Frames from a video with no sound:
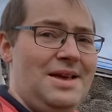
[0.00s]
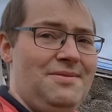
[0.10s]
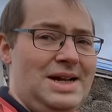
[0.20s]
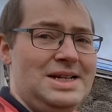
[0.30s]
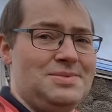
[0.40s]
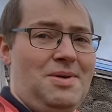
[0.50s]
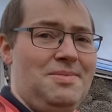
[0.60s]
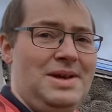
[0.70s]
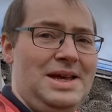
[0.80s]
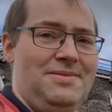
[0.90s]
Weil das
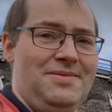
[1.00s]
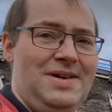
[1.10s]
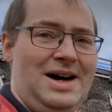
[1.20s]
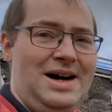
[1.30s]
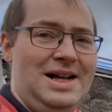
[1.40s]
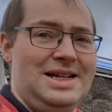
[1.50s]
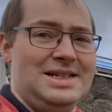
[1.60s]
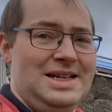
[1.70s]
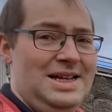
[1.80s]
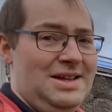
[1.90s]
Problem war
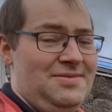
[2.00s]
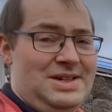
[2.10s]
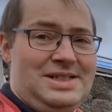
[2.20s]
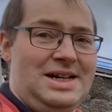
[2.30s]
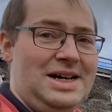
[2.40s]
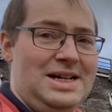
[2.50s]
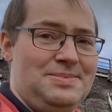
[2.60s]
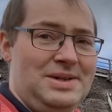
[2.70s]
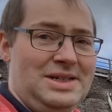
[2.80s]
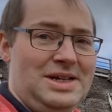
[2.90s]
halt, ein
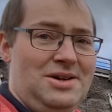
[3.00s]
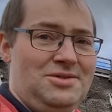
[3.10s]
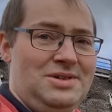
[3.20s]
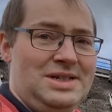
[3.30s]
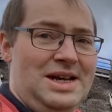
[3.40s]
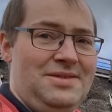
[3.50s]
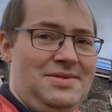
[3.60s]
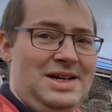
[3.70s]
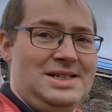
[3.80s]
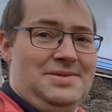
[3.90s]
Wasserrad bringt ja auch nur dann
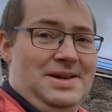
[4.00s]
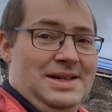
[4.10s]
was,